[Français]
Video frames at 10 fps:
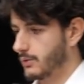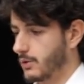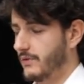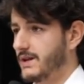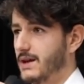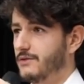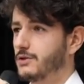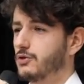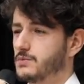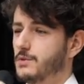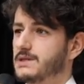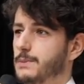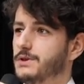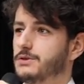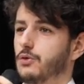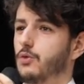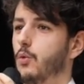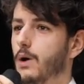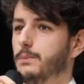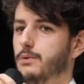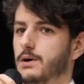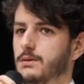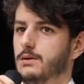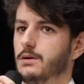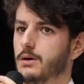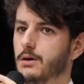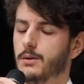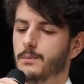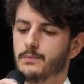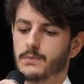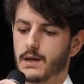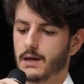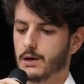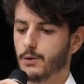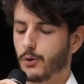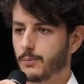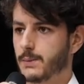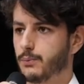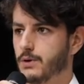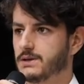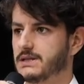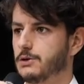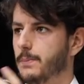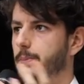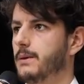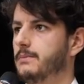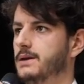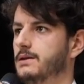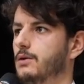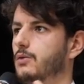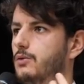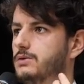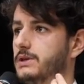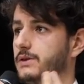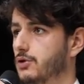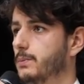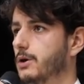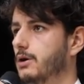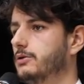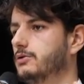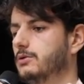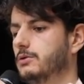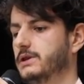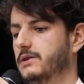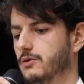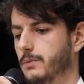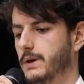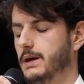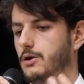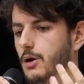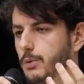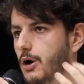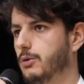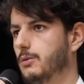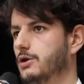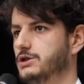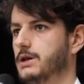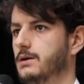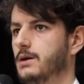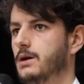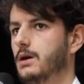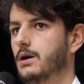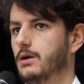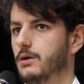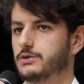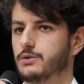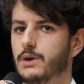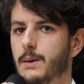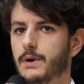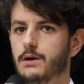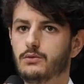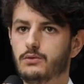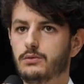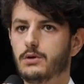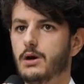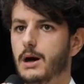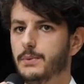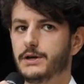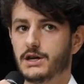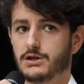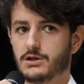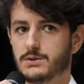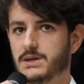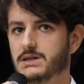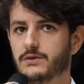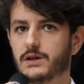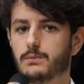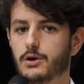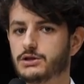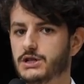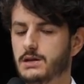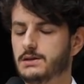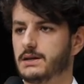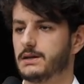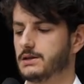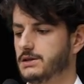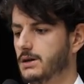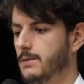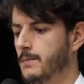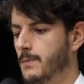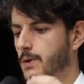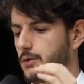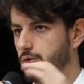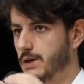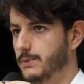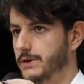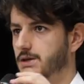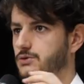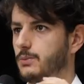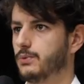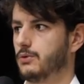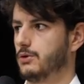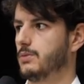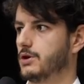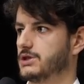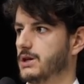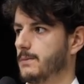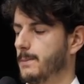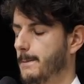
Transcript: Donc en fait, la vision de Cosmos s'appuie sur trois points. et le premier point, c'est de permettre aux développeurs de développer leur propre blockchain ce qu'on appelle, nous, euh, Application Specific Blockchain, c'est-à-dire une application pour une blockchain.